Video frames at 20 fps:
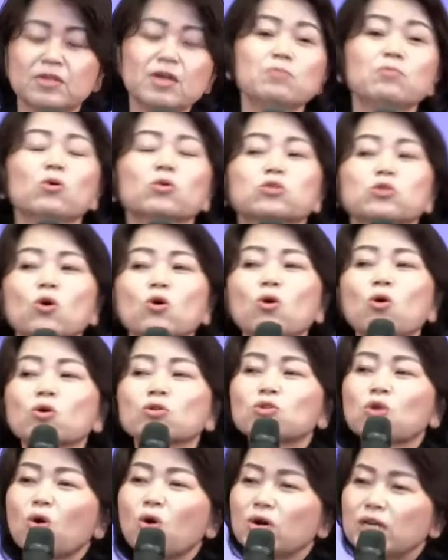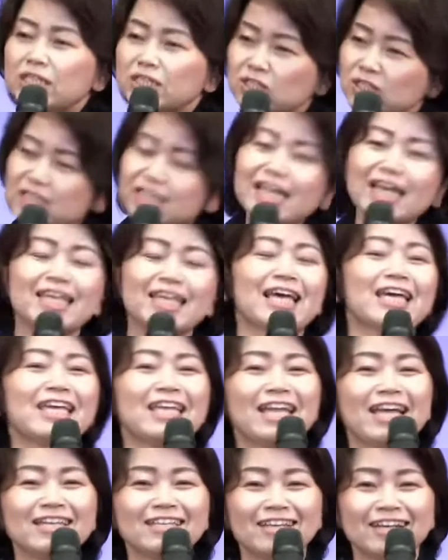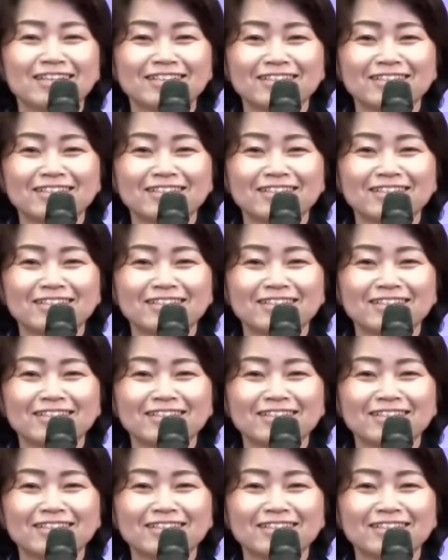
でもそこを通り過ぎなきゃいけないんで